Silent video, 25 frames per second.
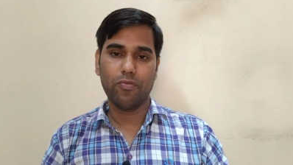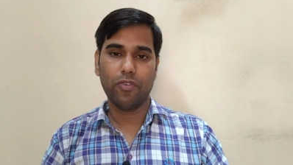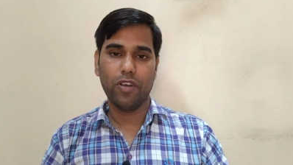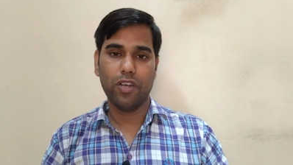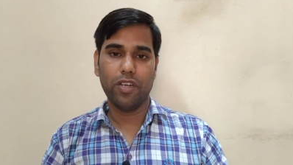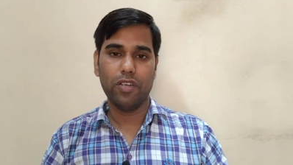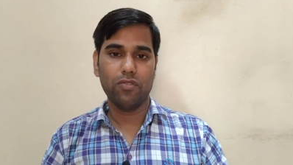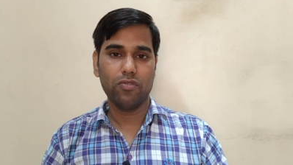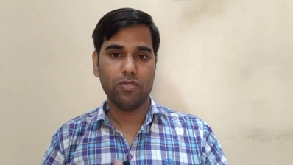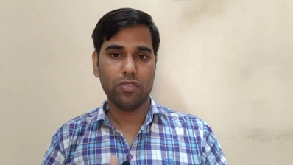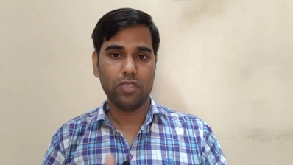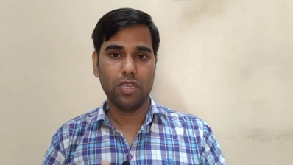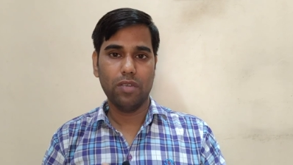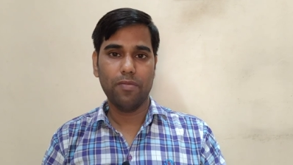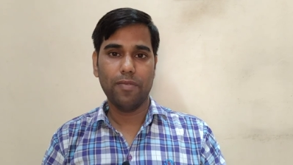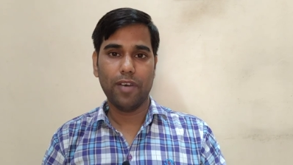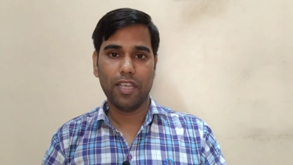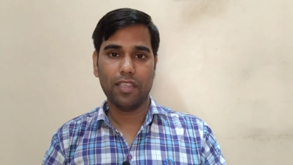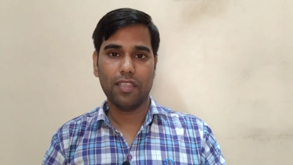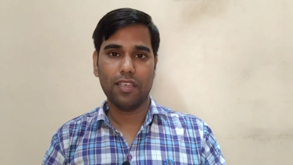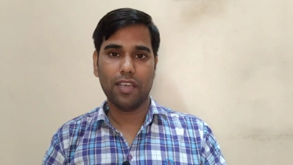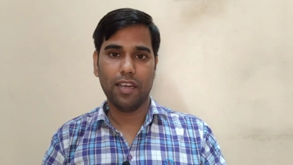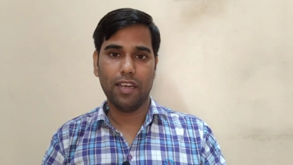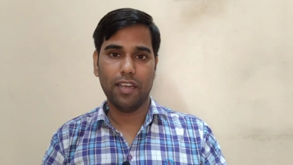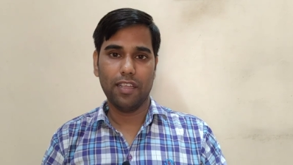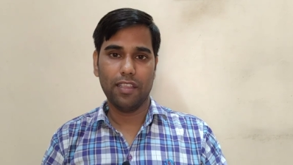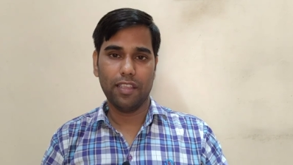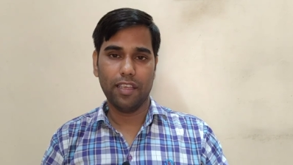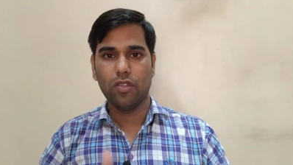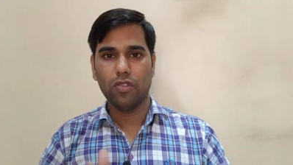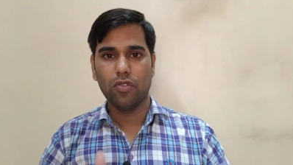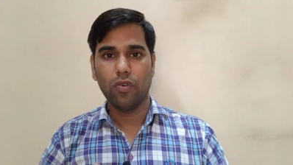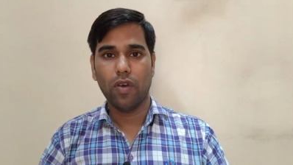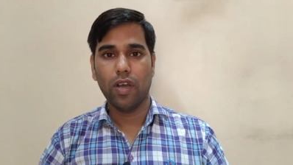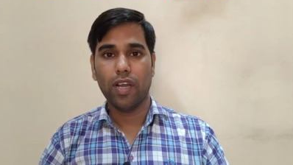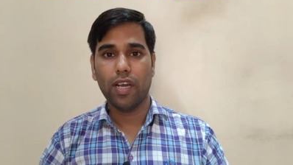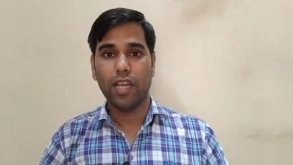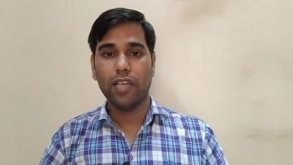जो पॉइंट है उसकी बात कर लेते
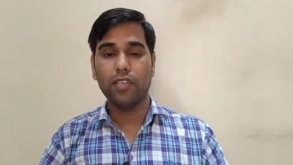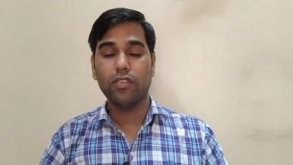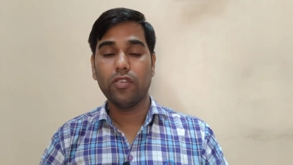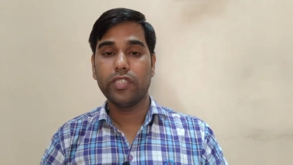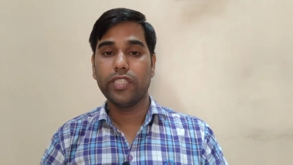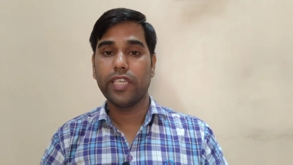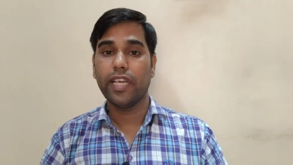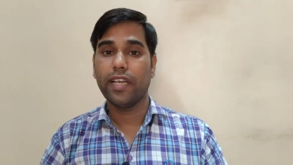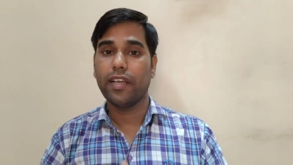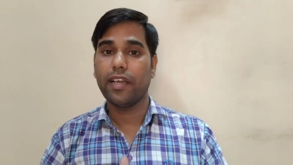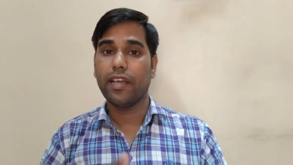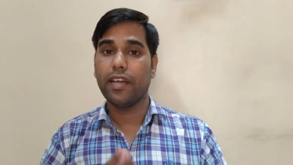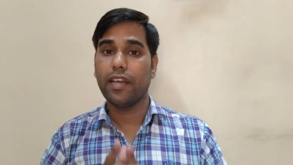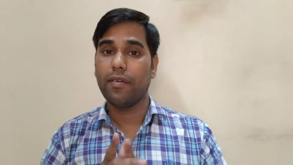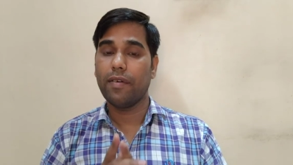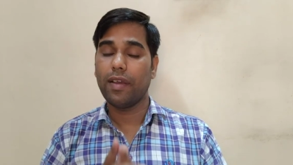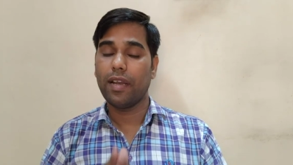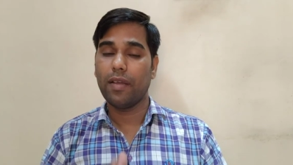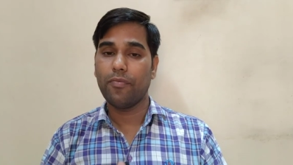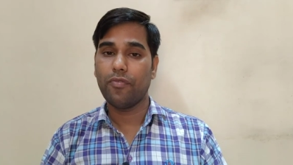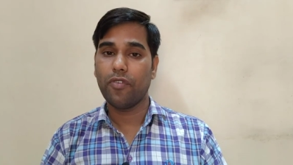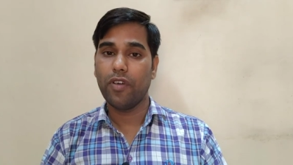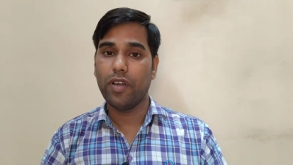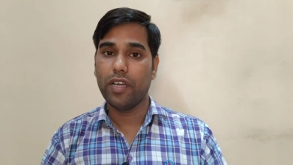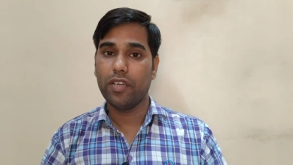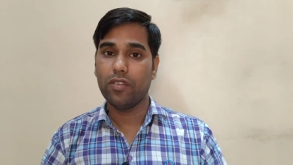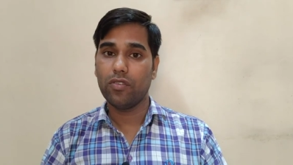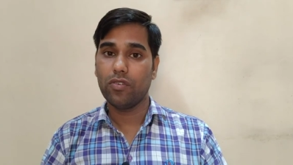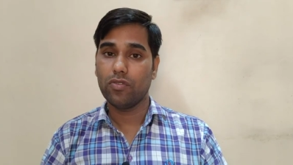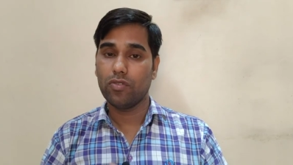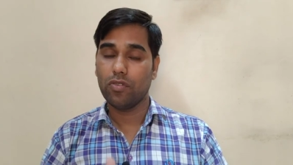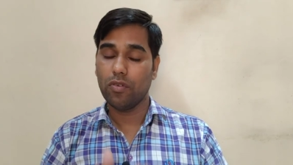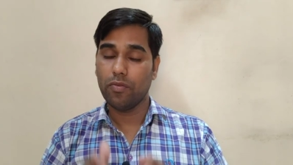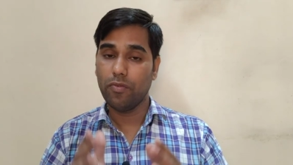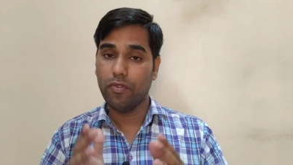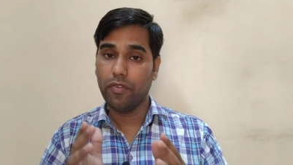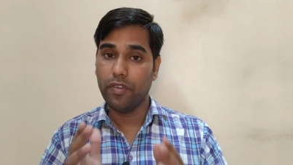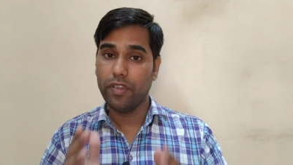हैं तो अगला जो चेक करने वाला पॉइंट है
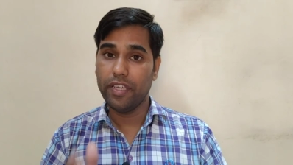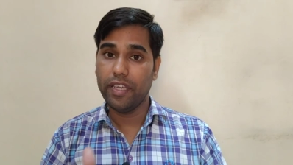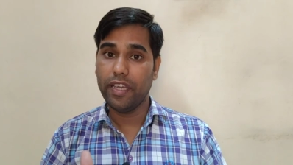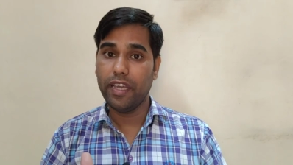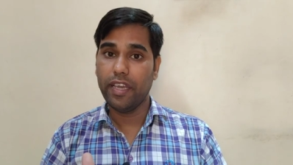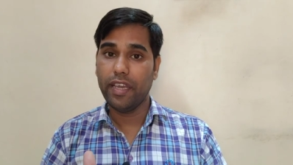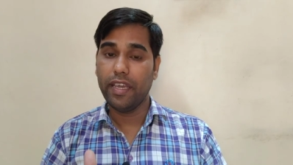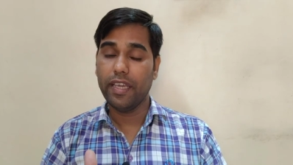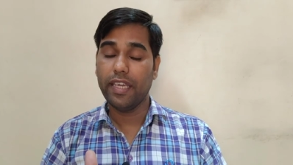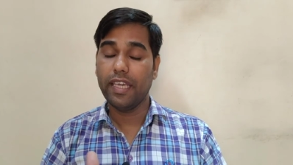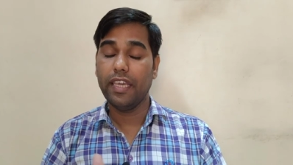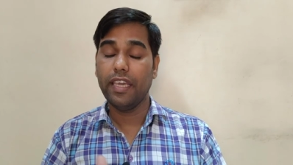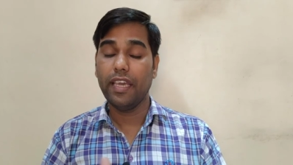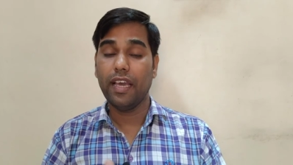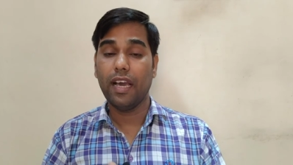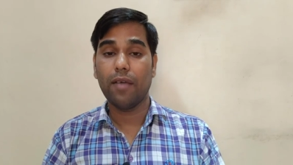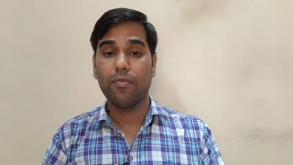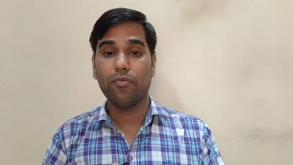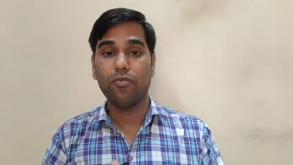दोस्तों वो ये है कि